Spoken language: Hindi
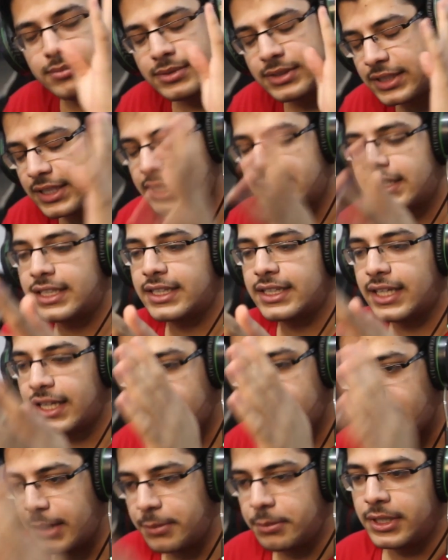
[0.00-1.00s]
सीधा चलते हैं
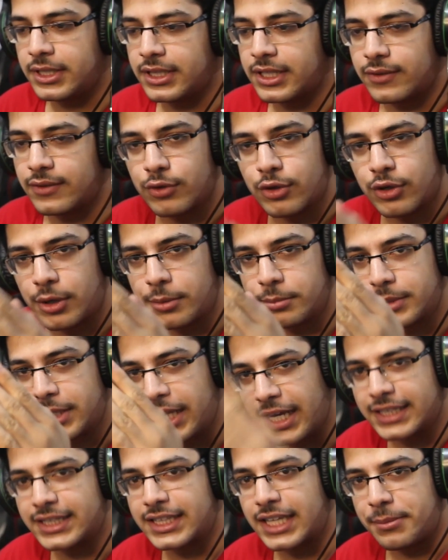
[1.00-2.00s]
गेम की तरफ और हम
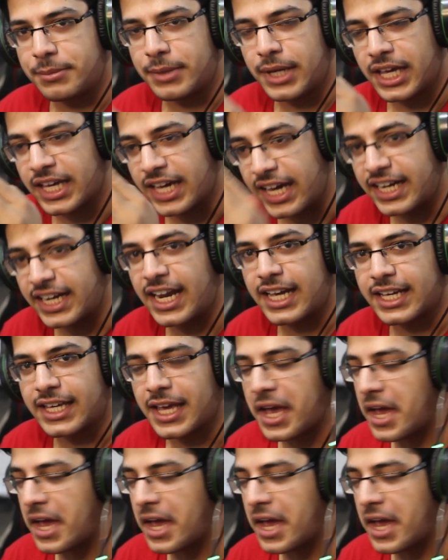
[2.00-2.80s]
देखते हैं हमने करना क्या